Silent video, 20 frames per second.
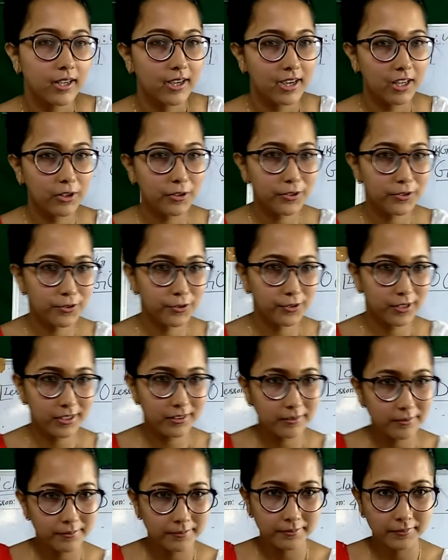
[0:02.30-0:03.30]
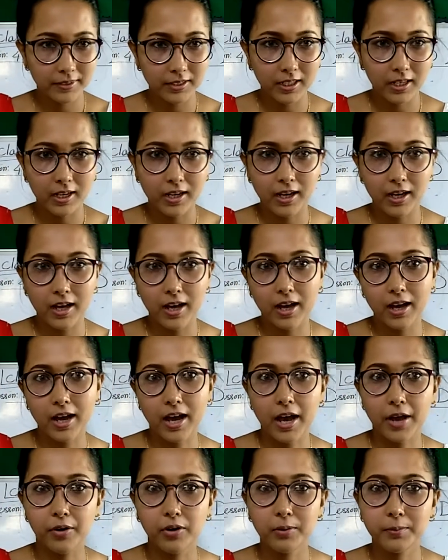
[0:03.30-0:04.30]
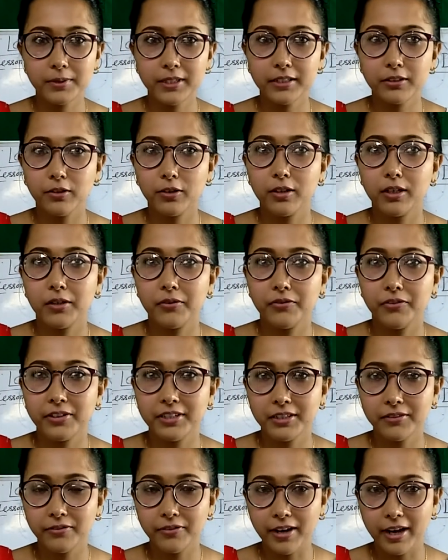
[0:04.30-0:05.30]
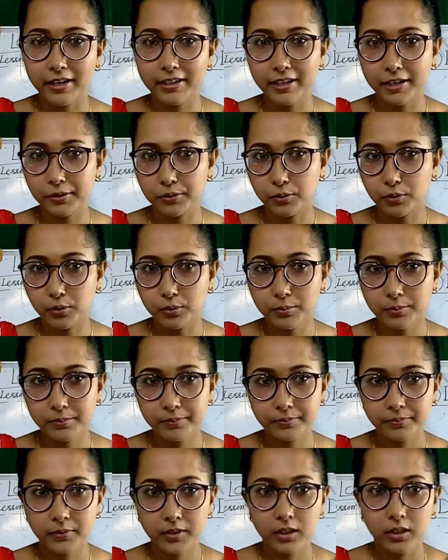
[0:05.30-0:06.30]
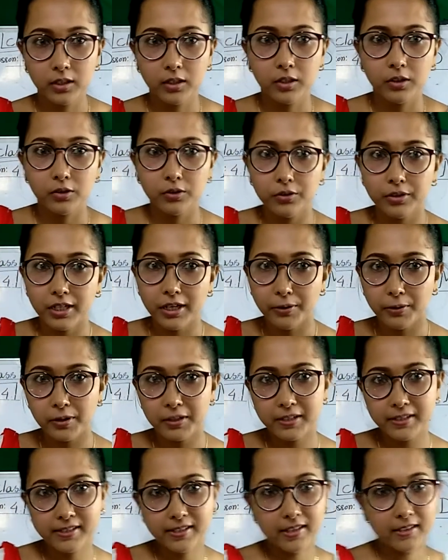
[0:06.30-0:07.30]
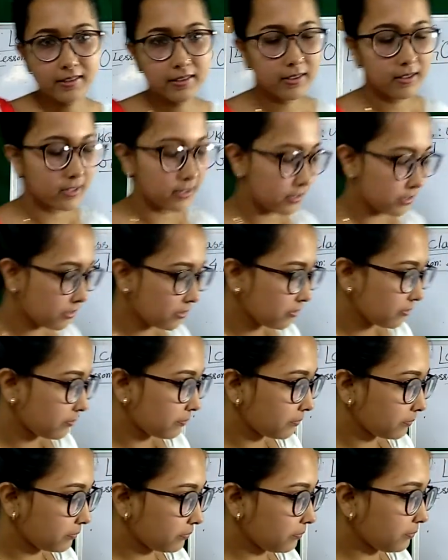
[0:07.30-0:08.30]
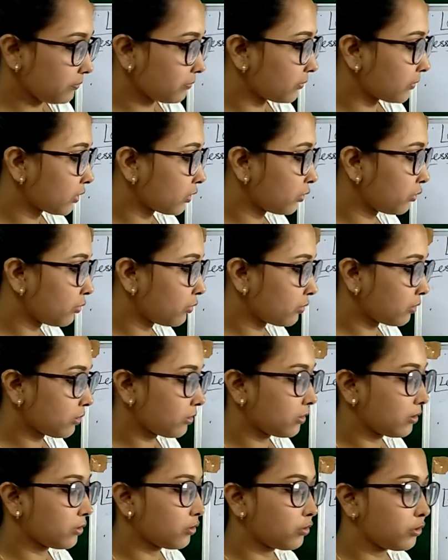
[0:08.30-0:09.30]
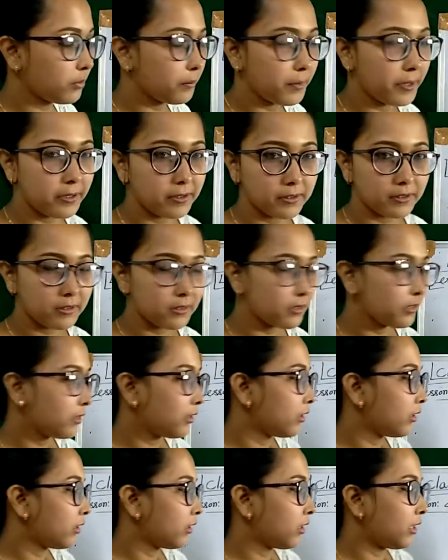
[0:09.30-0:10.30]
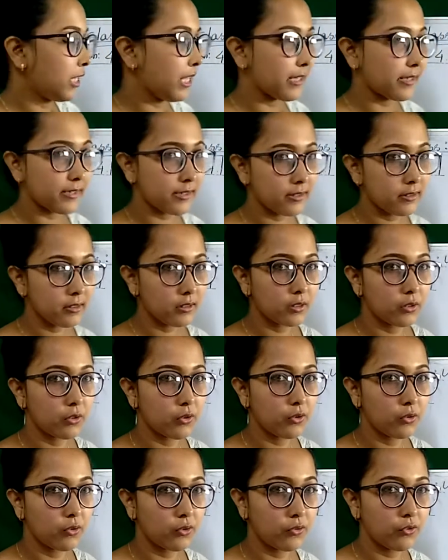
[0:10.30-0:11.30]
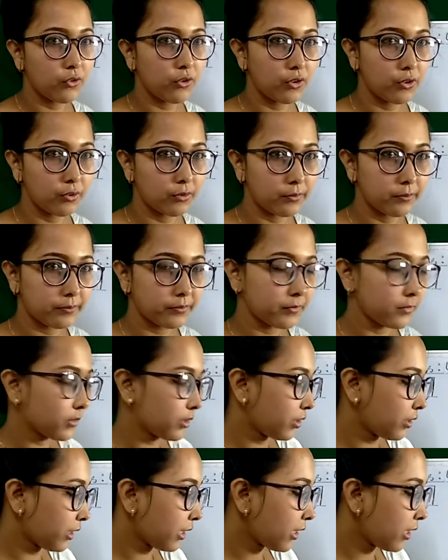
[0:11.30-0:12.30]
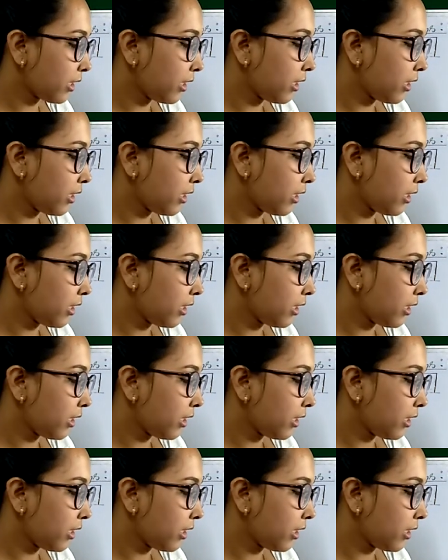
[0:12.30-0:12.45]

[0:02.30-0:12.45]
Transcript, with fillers: Hello student, I hope that all are fit and fine at home. Today I will discuss the lesson good manner lesson 4 okay